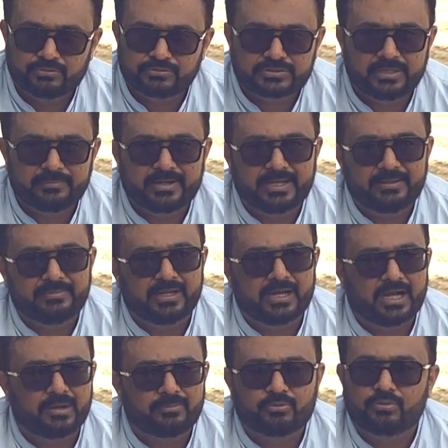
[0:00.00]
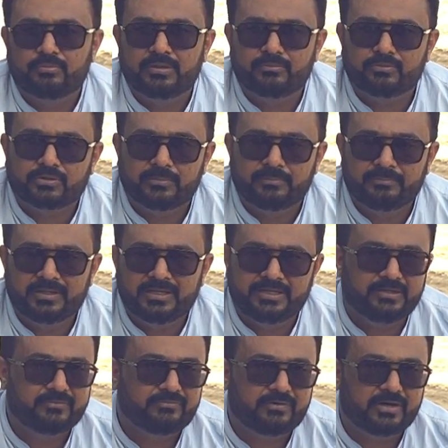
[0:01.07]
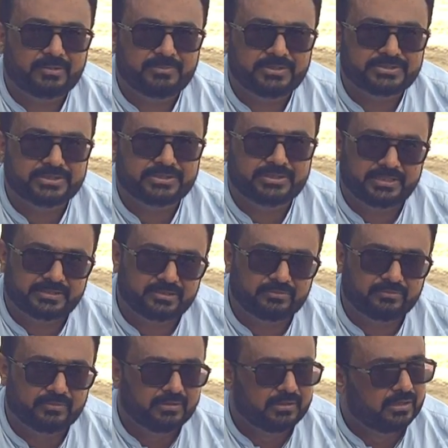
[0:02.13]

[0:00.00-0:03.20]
उसके बारे में आपको मैं मुकम्मल इन्फॉर्मेशन देता हूँ